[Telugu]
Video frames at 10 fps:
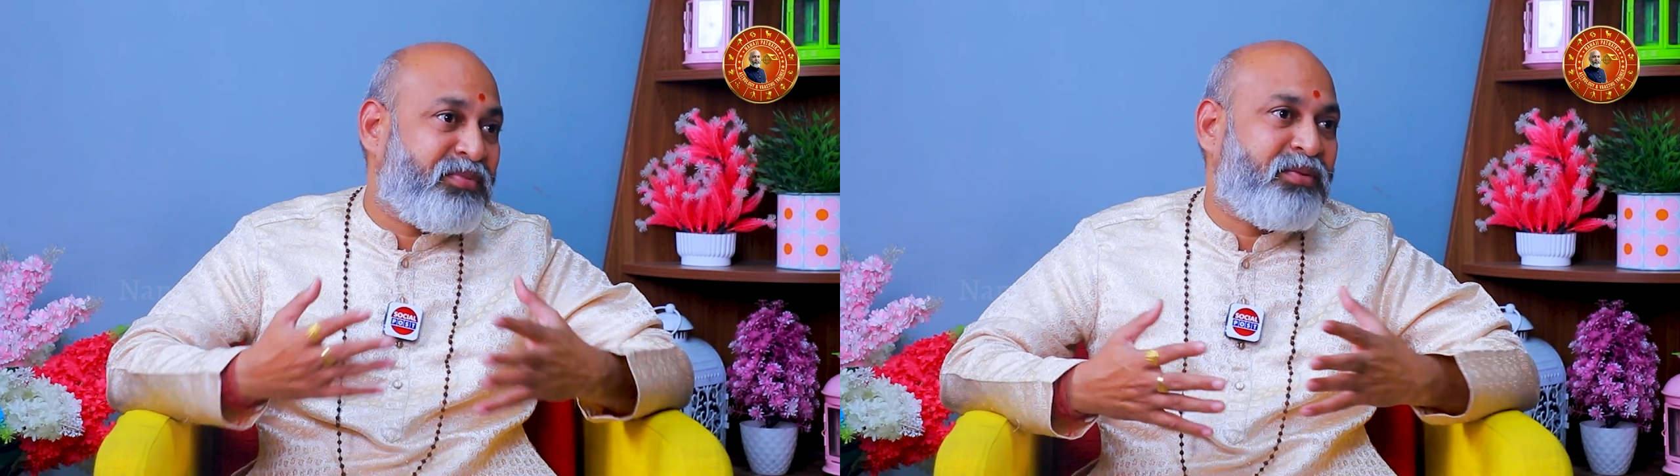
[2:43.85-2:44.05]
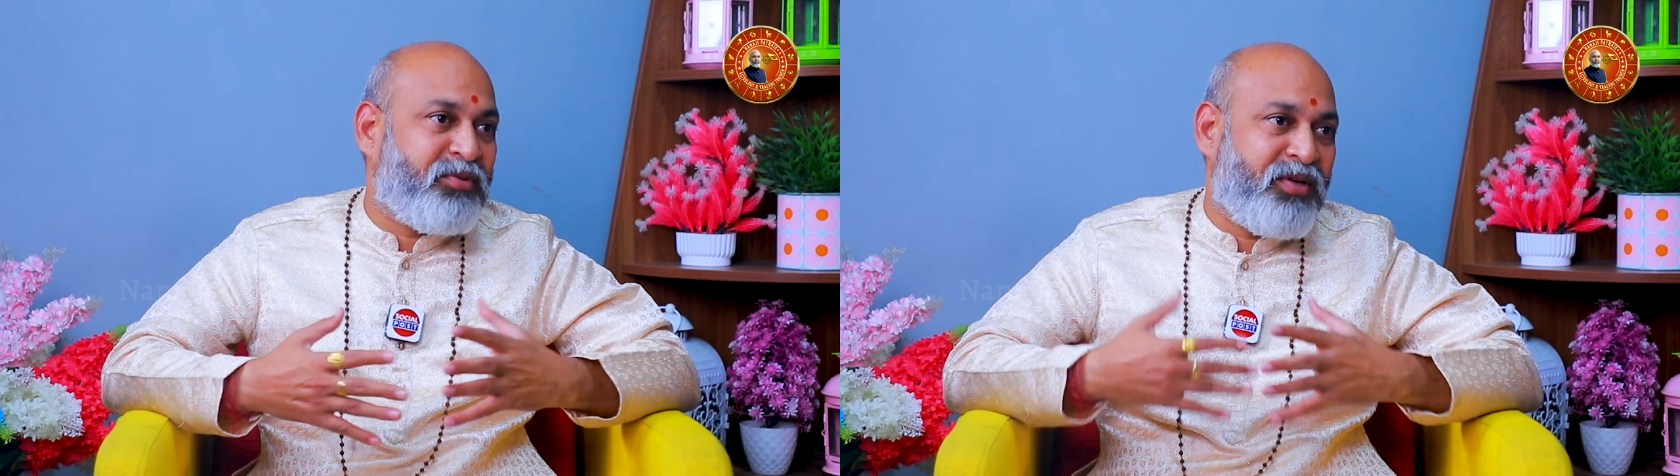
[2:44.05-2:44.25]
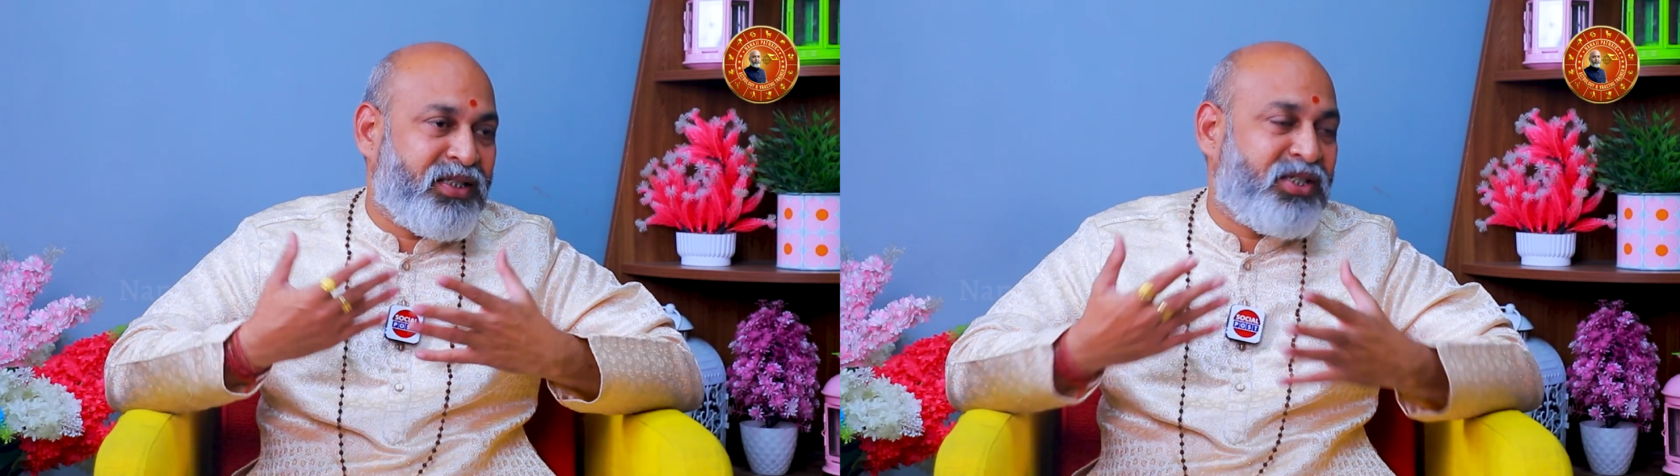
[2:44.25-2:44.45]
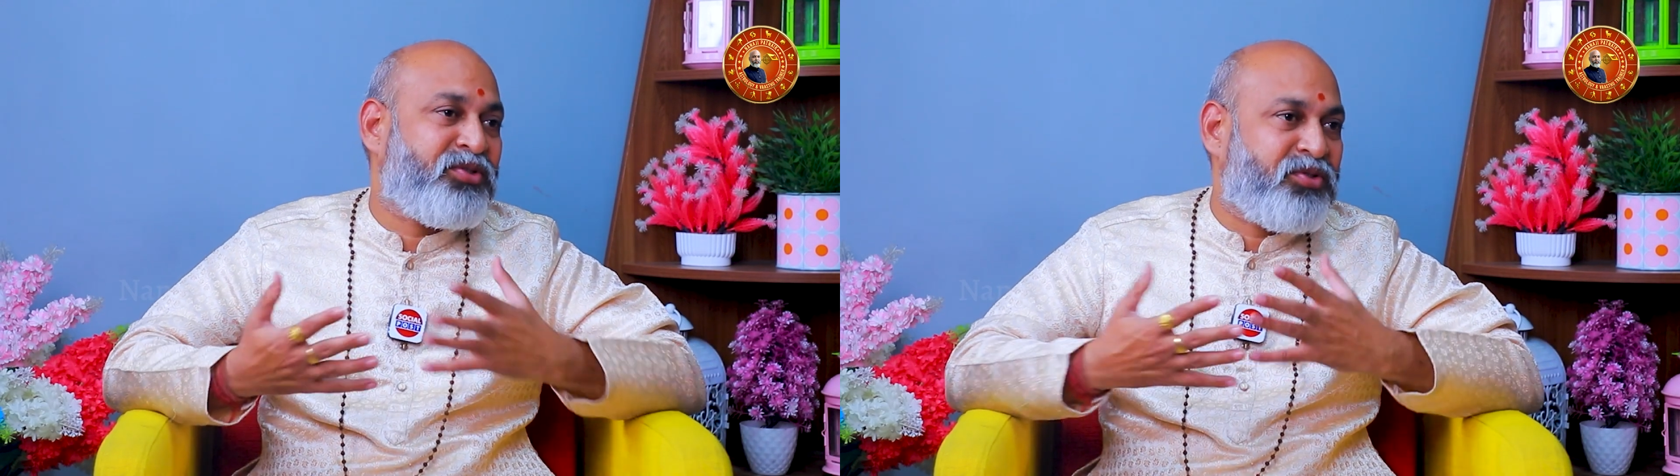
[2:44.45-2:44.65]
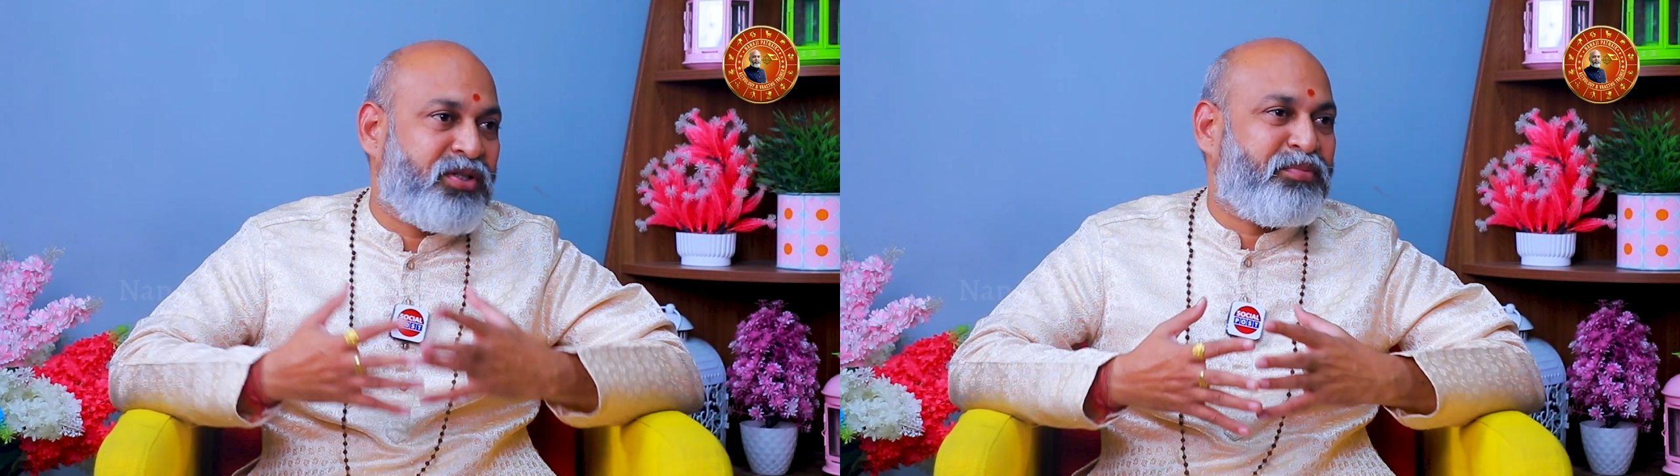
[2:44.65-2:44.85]
చెప్పినప్పుడు వాళ్ళు
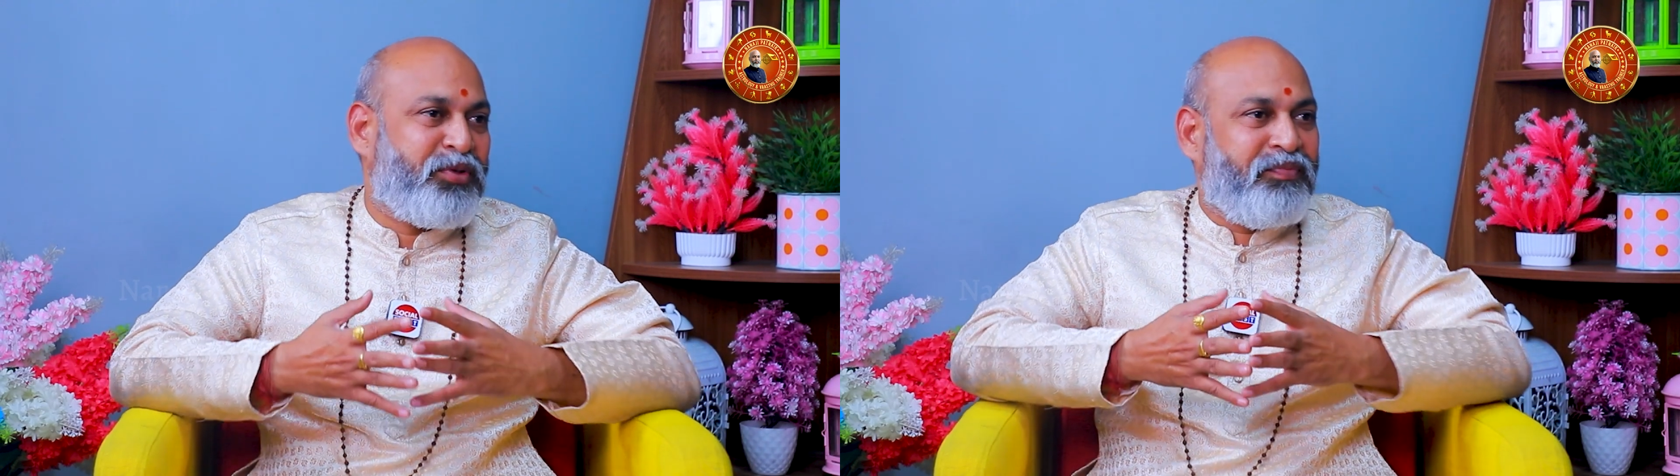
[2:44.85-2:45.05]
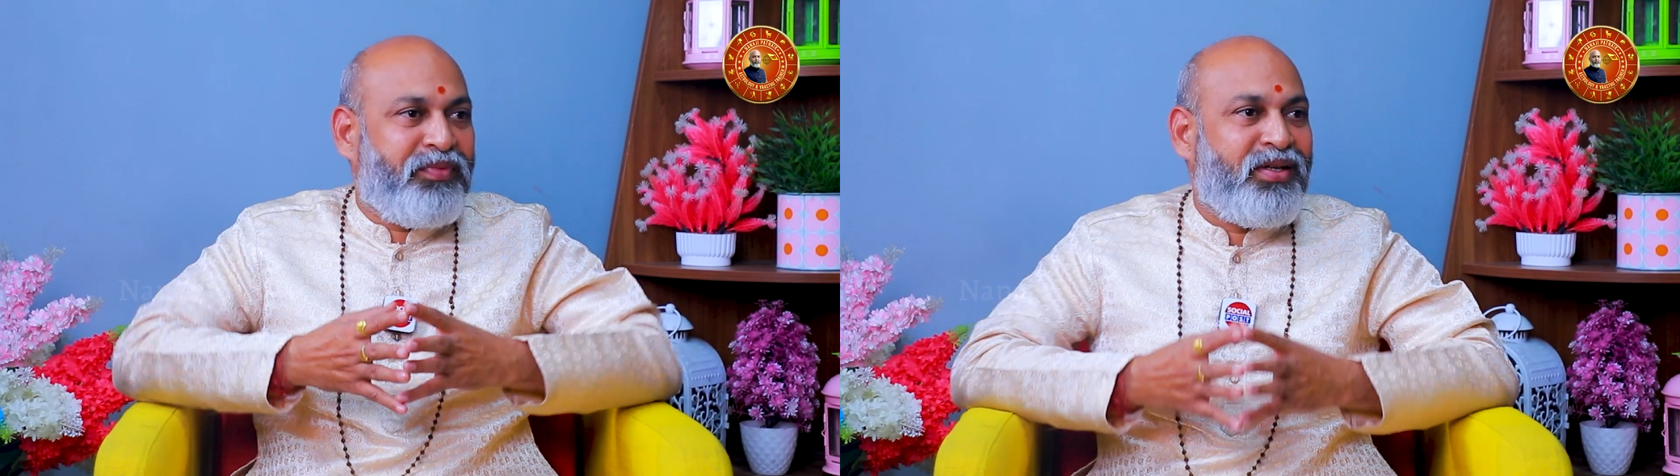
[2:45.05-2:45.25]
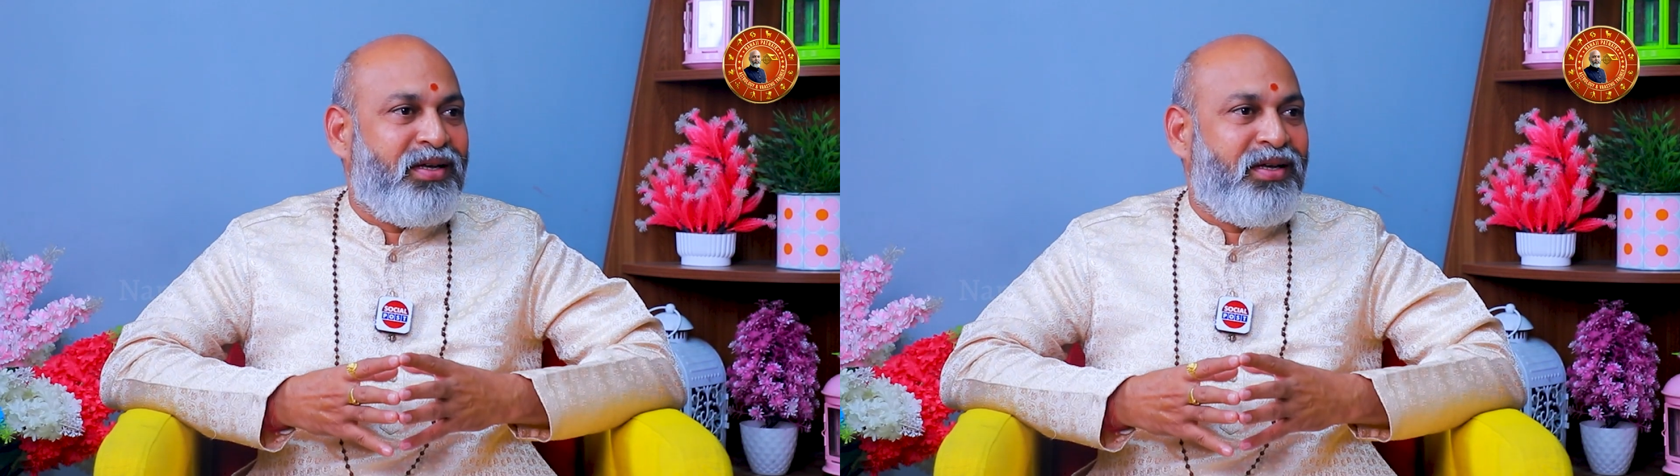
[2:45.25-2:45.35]
చేస్తున్నప్పుడు